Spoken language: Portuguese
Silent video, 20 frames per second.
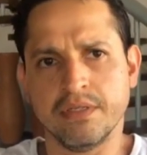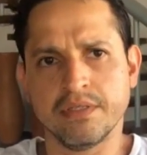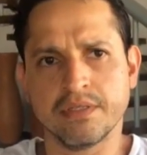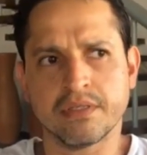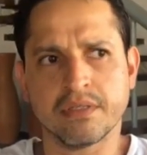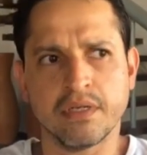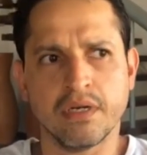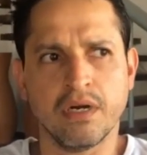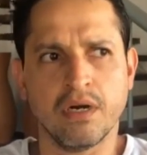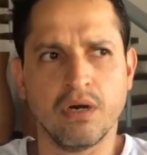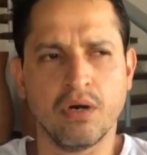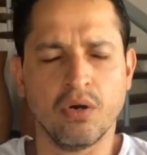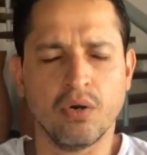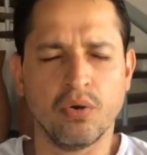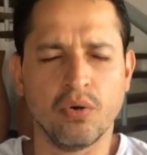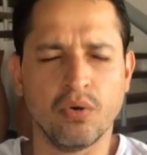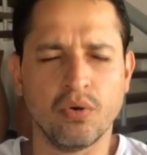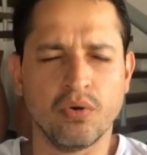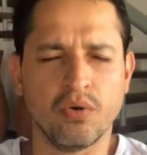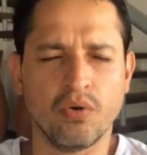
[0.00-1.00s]

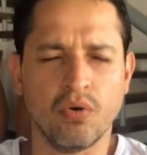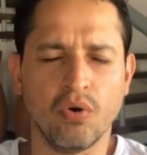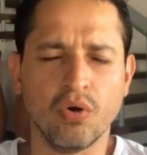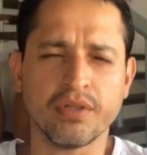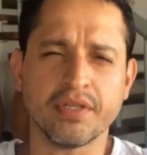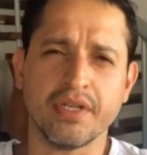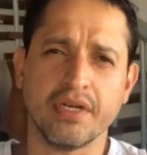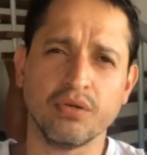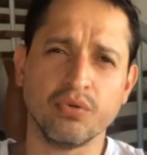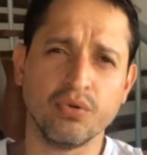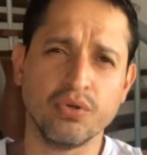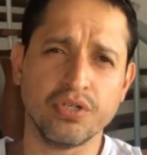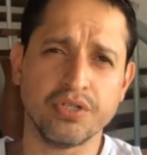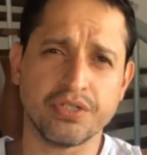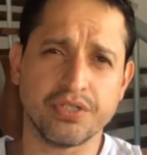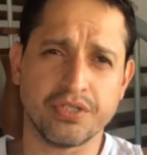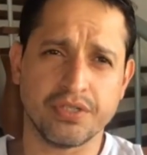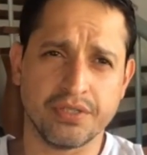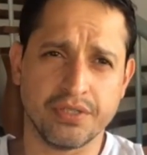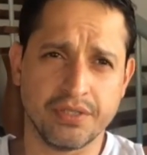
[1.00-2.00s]
Então, ontem à
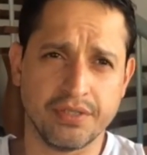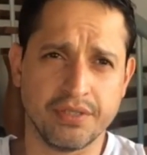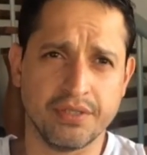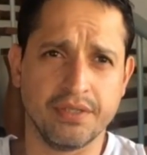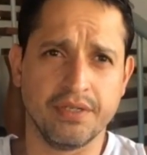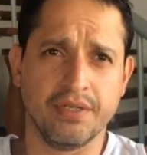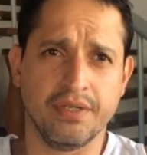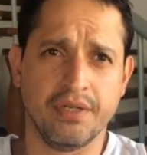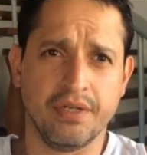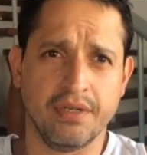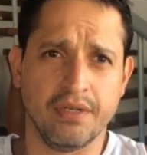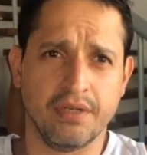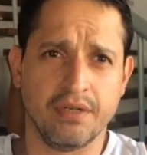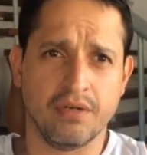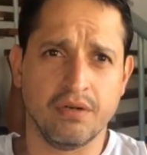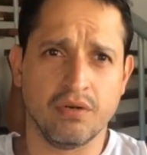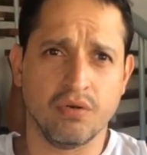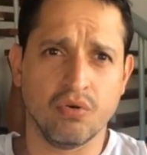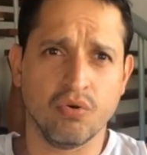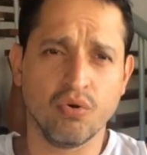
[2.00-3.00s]
noite
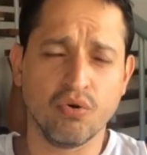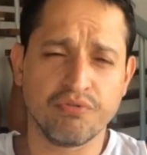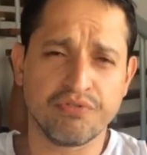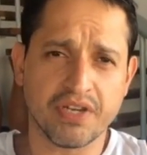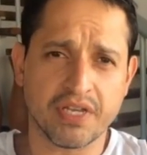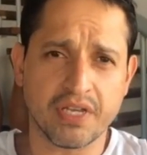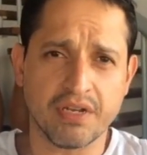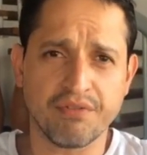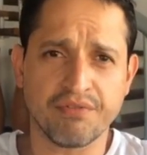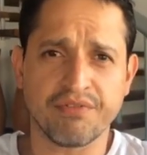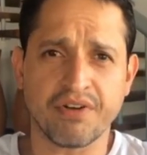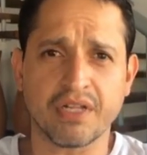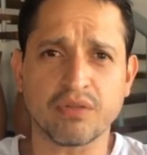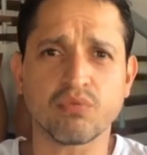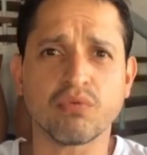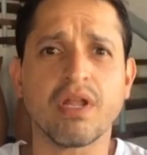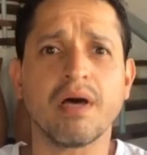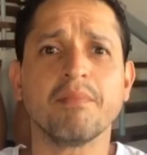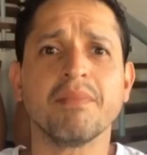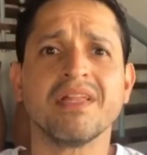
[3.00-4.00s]
houve aquele
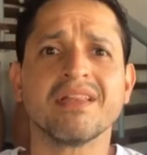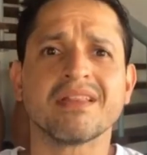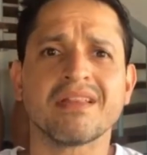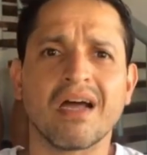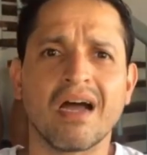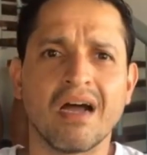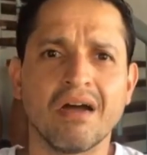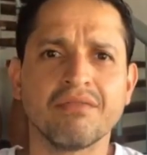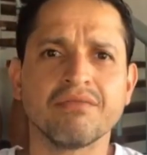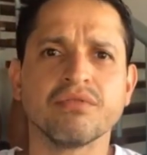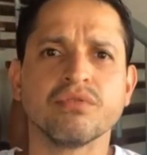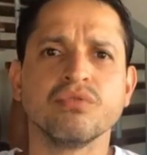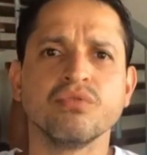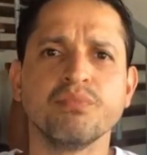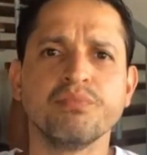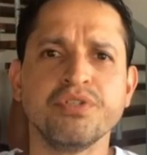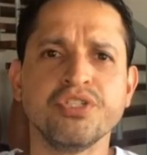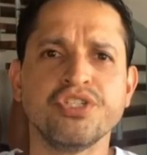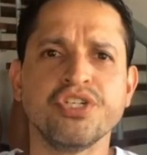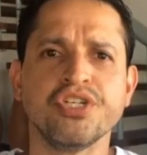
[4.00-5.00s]
fato lamentável
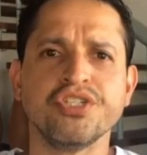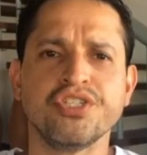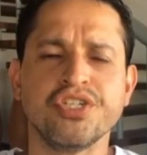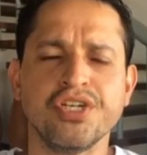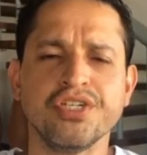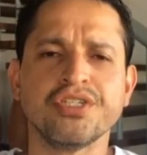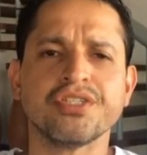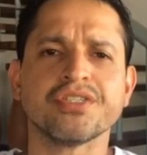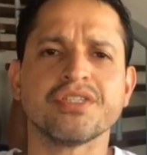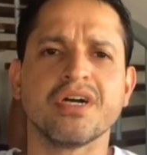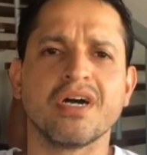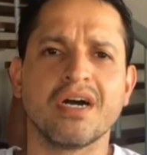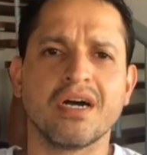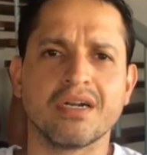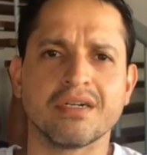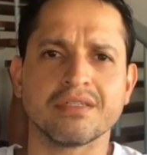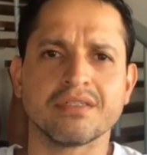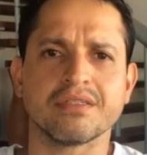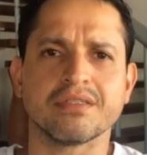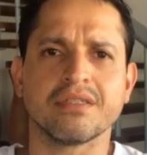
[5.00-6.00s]
no BJJ
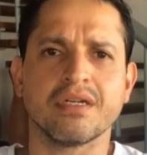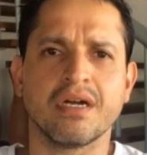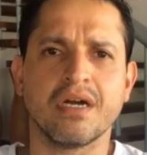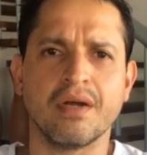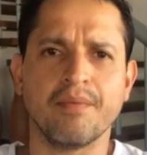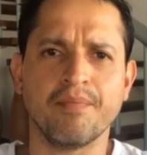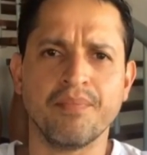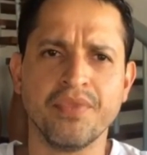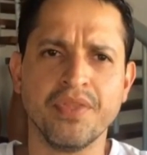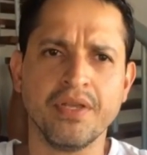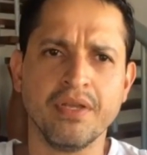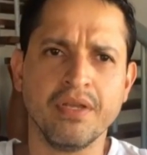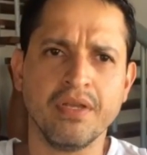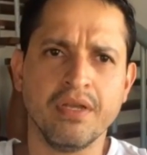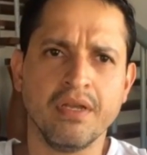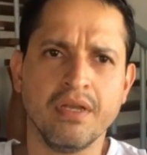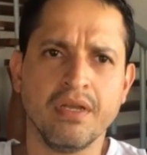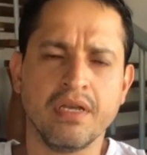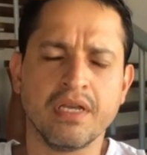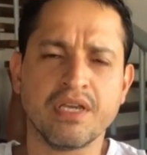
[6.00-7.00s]
Stars, tá?
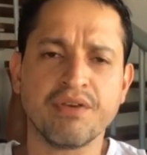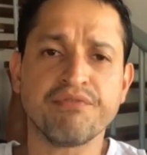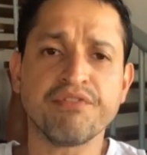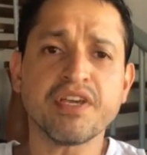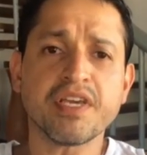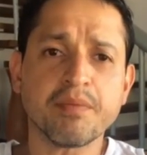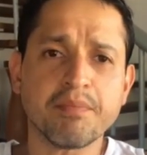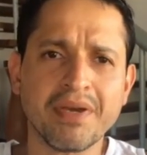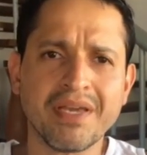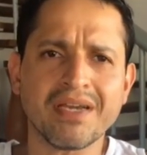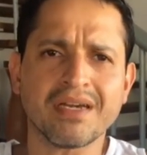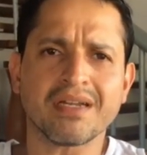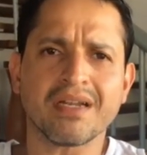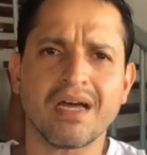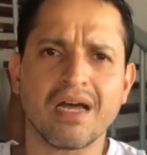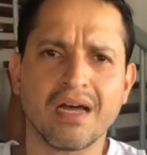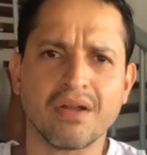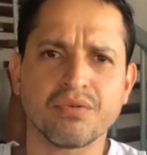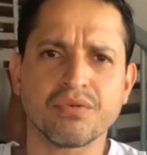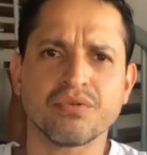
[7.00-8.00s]
Que fique bem
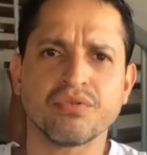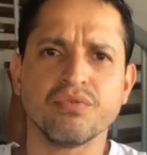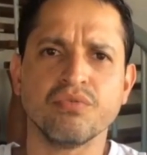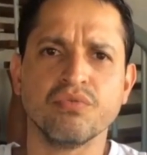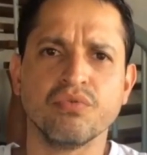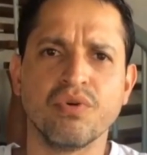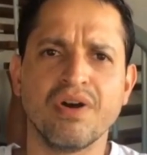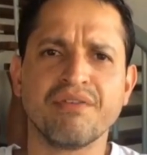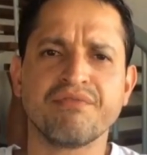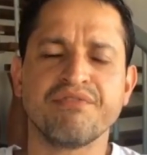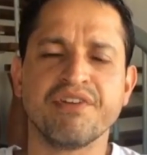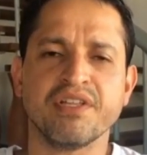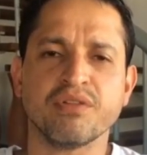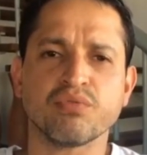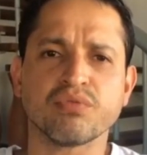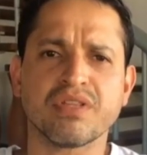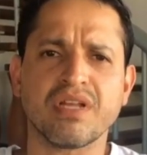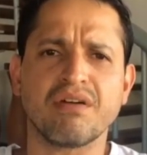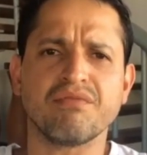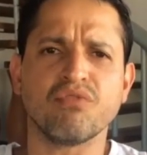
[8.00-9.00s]
claro que o
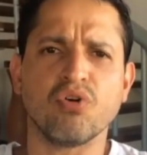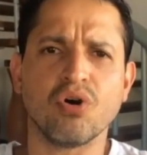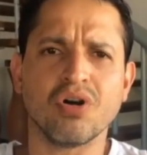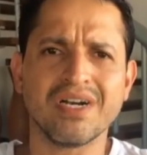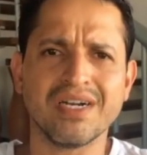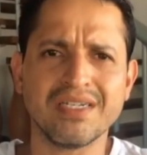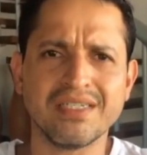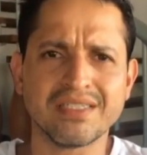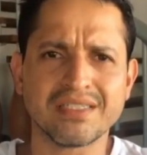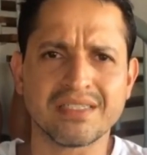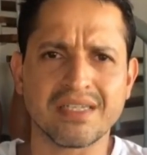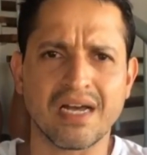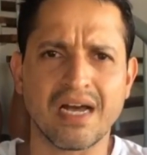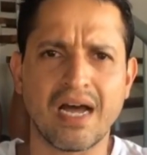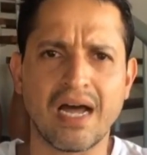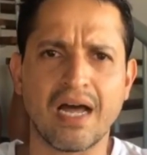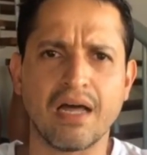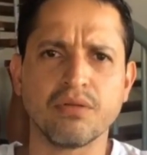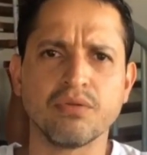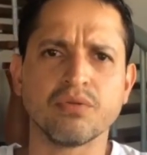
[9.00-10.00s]
evento estava
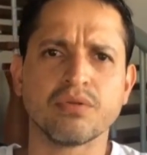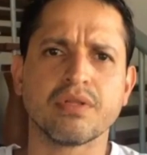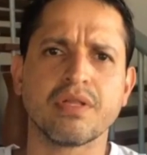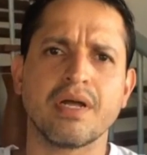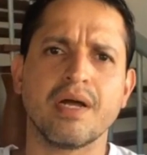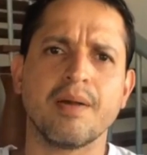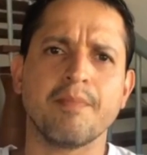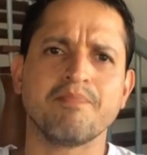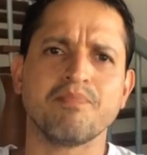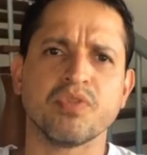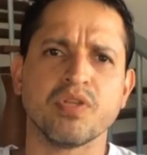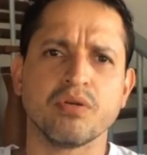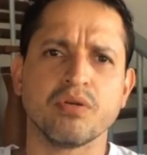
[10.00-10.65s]
organizado, tá?